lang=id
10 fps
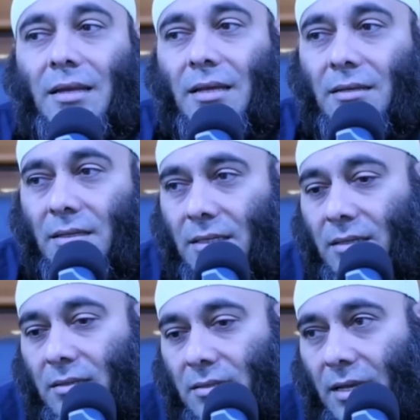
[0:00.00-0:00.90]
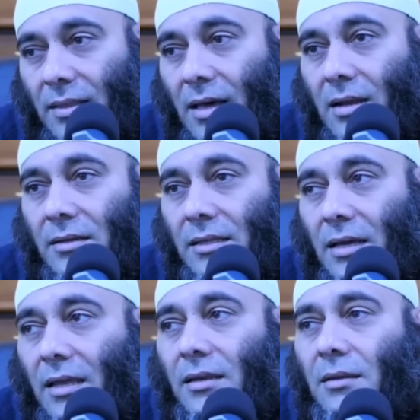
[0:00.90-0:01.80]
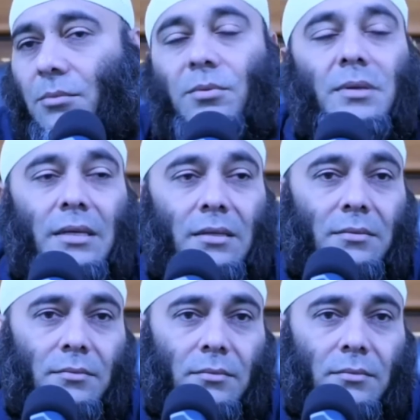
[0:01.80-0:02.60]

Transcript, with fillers: dan di sekitaran kita ini di bumi ini.